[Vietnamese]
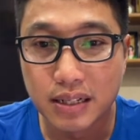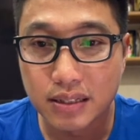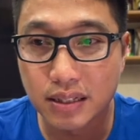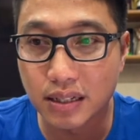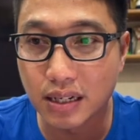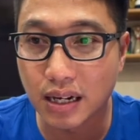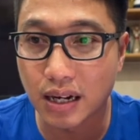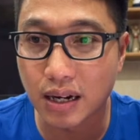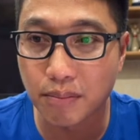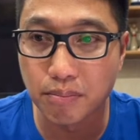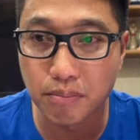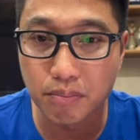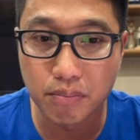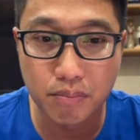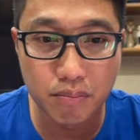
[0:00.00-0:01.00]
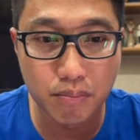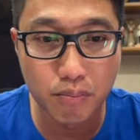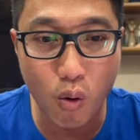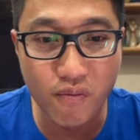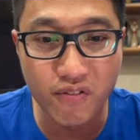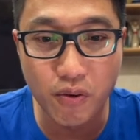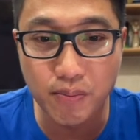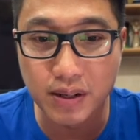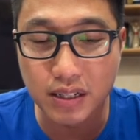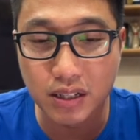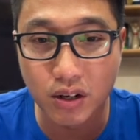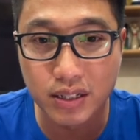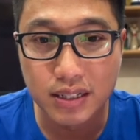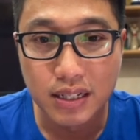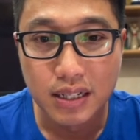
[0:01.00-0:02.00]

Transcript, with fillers: tức là bốn phút nữa thôi,